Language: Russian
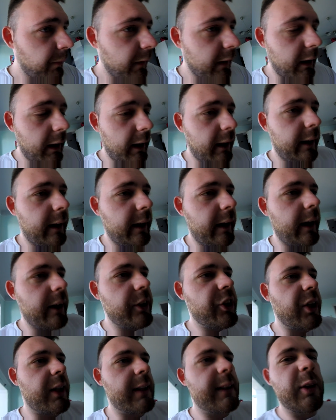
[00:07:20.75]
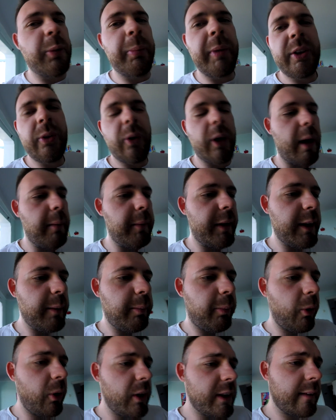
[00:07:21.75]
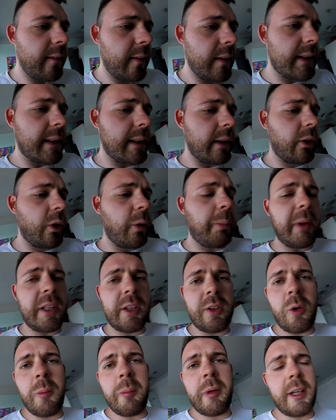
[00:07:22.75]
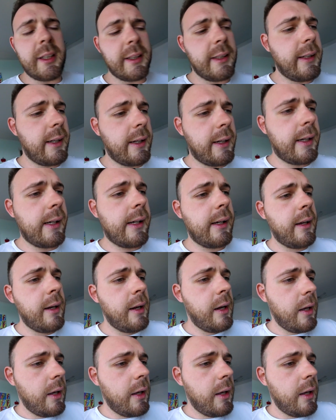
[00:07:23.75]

Реально, я раньше особо духами не пользовался, но потом, когда